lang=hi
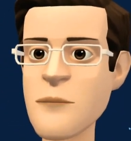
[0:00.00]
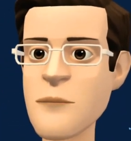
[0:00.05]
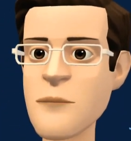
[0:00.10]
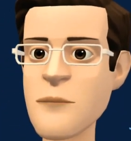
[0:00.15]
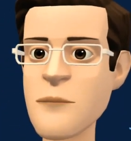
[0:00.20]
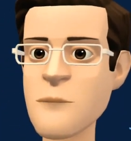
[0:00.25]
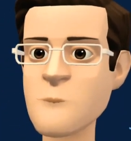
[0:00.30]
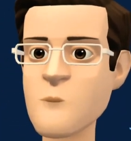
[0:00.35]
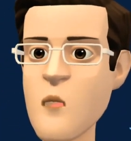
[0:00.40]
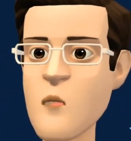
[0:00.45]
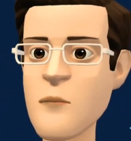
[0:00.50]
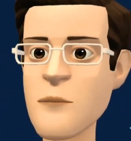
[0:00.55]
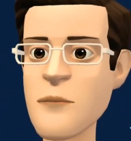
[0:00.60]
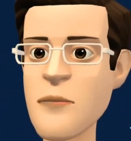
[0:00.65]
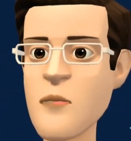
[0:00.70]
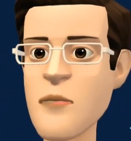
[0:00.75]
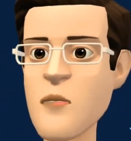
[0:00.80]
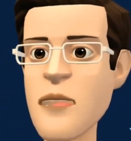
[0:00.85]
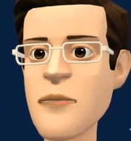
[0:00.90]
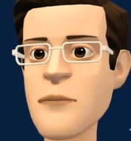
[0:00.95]
सेंटर
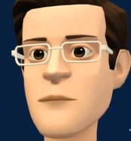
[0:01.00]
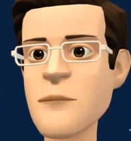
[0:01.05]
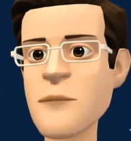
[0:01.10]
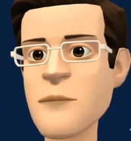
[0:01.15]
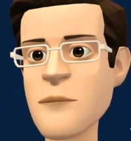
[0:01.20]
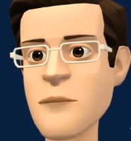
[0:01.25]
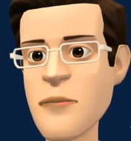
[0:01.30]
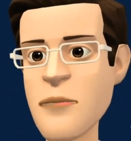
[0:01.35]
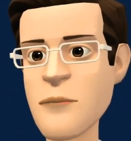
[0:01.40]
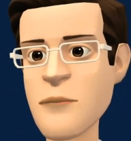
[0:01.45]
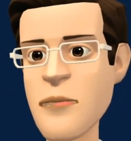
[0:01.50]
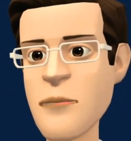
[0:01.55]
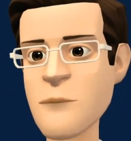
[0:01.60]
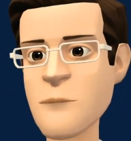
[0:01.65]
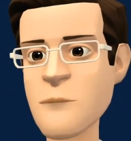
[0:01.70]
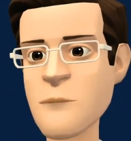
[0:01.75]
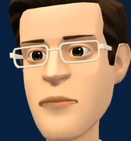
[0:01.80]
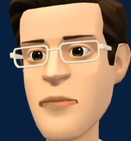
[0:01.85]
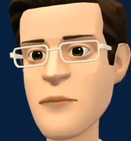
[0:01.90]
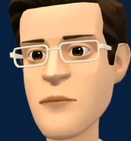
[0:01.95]
फॉर
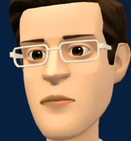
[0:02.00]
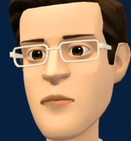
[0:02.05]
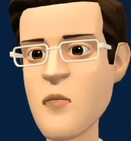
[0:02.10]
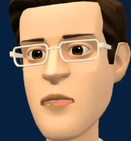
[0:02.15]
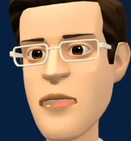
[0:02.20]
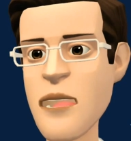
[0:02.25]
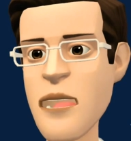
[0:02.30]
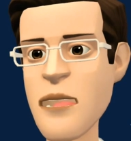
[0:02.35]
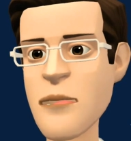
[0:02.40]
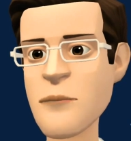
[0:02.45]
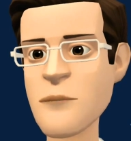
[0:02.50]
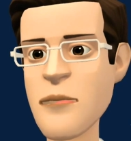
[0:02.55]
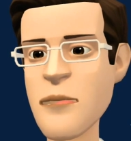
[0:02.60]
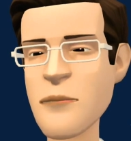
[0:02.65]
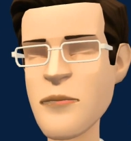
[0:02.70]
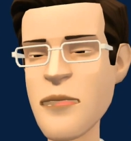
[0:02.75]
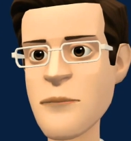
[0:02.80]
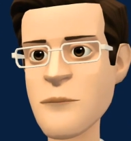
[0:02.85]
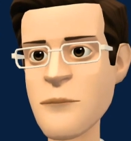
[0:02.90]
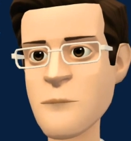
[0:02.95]
स्ट्रेटजिक एंड
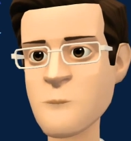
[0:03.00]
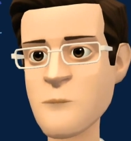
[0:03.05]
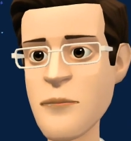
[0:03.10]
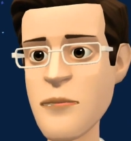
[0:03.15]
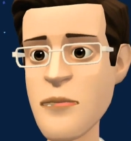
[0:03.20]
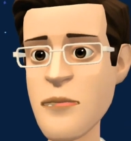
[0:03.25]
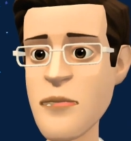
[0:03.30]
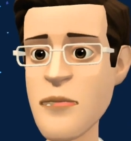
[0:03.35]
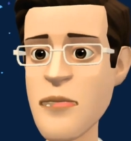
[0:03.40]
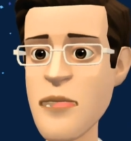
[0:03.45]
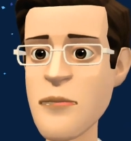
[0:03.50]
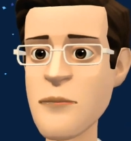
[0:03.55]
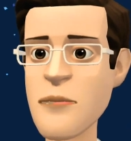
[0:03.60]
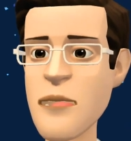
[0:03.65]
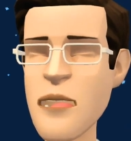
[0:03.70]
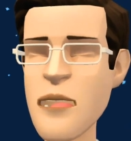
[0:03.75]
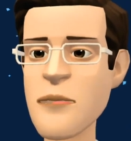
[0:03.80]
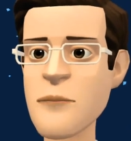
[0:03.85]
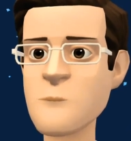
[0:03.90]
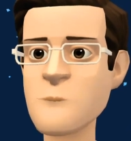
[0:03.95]
इंटरनेशनल स्टडीज
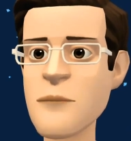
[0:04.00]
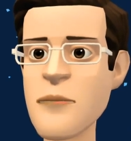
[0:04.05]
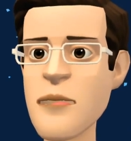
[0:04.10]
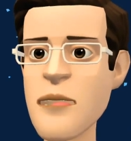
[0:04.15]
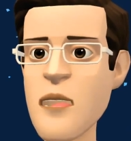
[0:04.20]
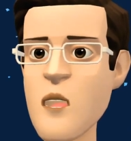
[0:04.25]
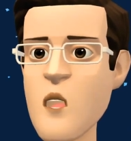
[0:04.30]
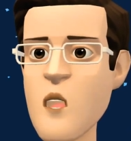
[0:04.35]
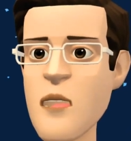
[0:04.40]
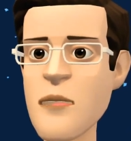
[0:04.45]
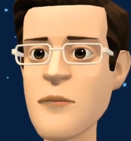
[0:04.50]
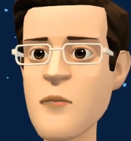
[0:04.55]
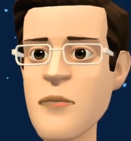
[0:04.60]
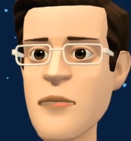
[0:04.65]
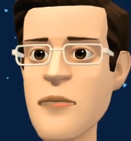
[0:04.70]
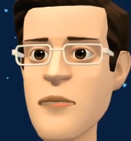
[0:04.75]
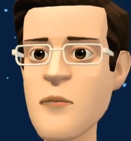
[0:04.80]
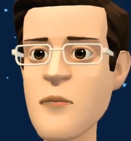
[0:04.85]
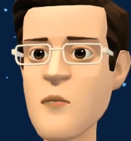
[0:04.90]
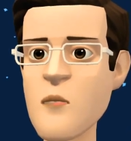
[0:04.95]
एंड सिक्योर वर्ल्ड
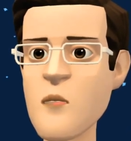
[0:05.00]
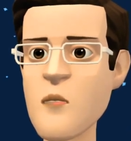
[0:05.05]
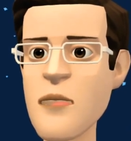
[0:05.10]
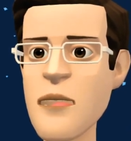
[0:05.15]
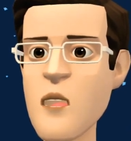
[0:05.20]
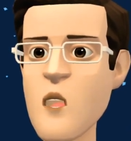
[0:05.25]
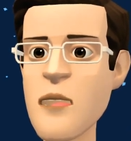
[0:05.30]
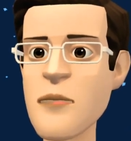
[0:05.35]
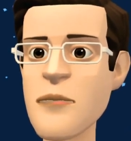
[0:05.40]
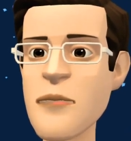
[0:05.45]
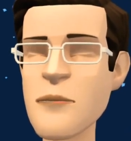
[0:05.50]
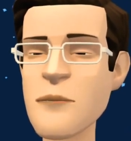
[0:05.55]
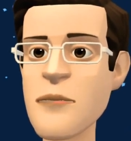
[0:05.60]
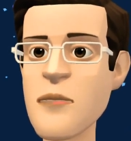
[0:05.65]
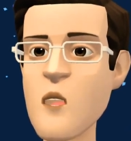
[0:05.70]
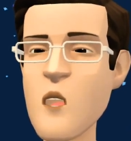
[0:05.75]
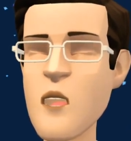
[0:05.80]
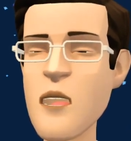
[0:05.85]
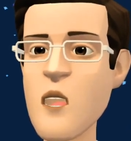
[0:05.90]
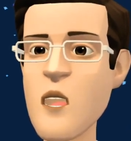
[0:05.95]
फाउंडेशन के
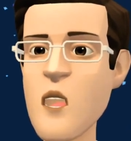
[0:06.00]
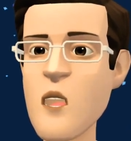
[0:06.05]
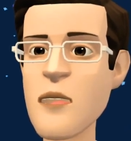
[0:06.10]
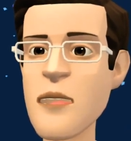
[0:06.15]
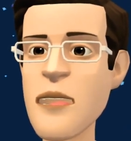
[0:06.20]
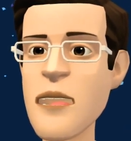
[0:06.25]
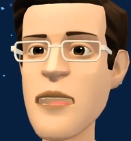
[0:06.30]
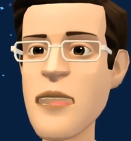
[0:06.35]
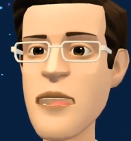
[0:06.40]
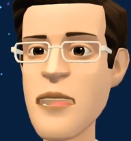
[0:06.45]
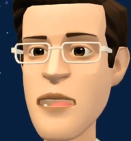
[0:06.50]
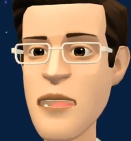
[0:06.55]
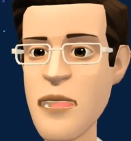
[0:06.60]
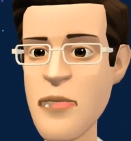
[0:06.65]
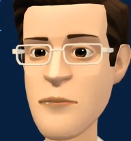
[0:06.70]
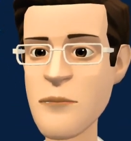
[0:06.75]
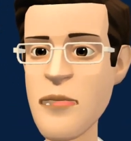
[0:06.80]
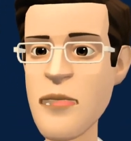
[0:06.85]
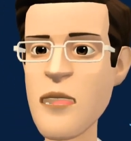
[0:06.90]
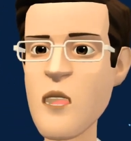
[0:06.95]
पिछले माह हुए एक
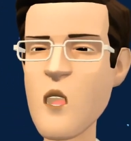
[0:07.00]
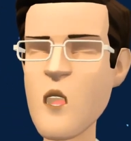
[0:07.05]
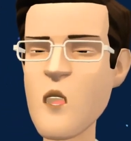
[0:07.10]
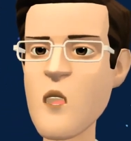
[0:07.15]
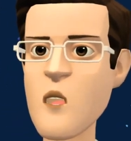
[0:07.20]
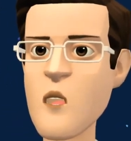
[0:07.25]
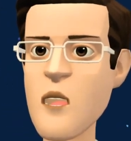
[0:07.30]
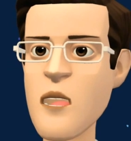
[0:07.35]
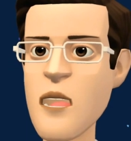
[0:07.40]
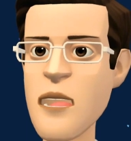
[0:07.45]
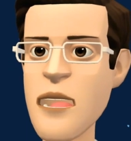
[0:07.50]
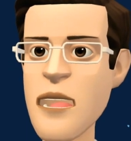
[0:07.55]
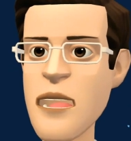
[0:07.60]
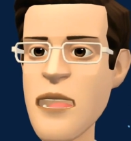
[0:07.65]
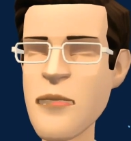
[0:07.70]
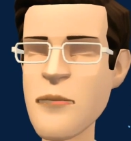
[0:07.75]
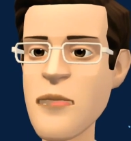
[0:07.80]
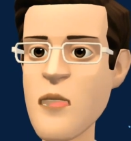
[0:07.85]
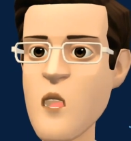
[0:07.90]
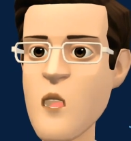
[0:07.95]
वेबिनार में डॉक्टर
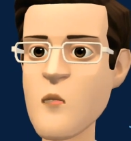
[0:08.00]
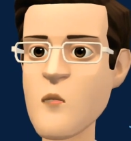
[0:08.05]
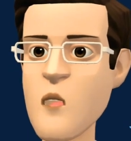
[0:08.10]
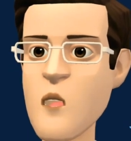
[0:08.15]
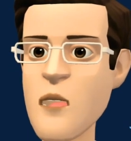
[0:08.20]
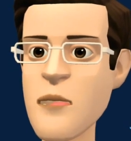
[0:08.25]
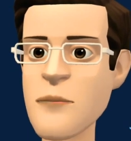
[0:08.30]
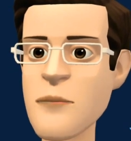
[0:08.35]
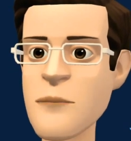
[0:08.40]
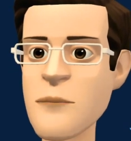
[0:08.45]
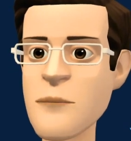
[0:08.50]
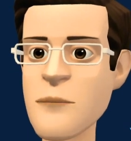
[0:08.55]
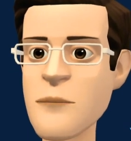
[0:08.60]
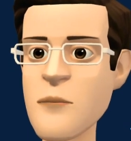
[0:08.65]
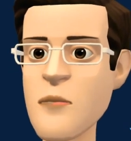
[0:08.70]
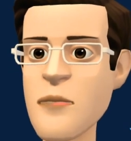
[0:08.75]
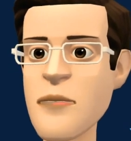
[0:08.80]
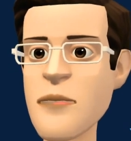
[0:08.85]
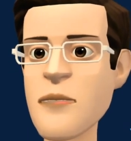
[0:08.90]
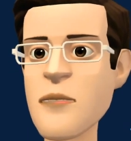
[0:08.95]
ब्रायन
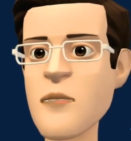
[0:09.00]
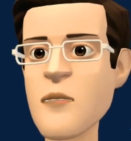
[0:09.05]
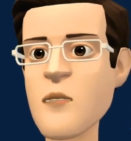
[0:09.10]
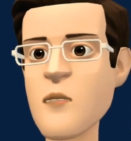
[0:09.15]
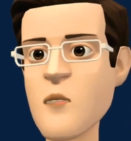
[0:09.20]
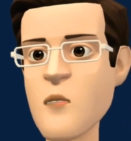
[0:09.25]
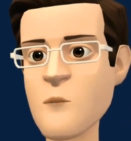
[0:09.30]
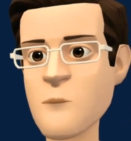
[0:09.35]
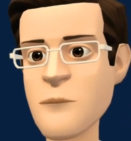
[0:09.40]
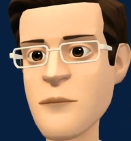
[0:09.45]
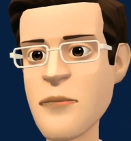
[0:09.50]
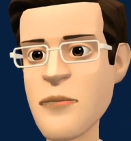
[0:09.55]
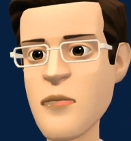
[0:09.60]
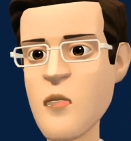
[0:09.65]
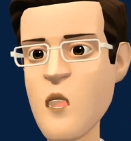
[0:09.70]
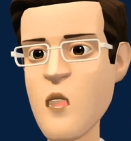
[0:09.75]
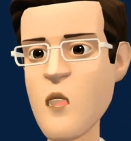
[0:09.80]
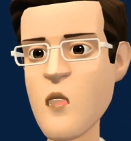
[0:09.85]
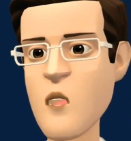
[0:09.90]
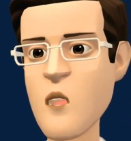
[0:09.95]
फ्रूवेलिंग ने
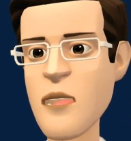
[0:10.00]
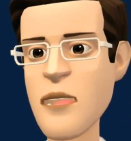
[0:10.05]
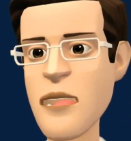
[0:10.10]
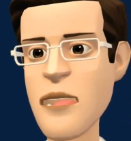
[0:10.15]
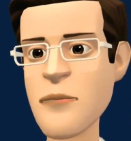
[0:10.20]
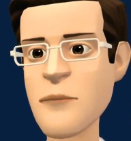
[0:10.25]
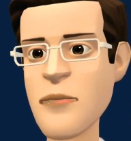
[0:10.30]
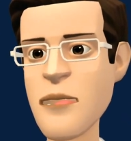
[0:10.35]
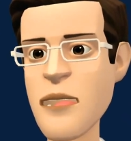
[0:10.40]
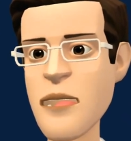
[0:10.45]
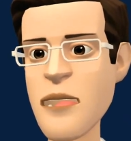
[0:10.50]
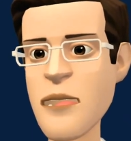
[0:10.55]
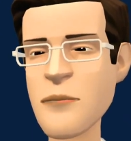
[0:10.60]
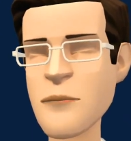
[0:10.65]
ये जानकारी दी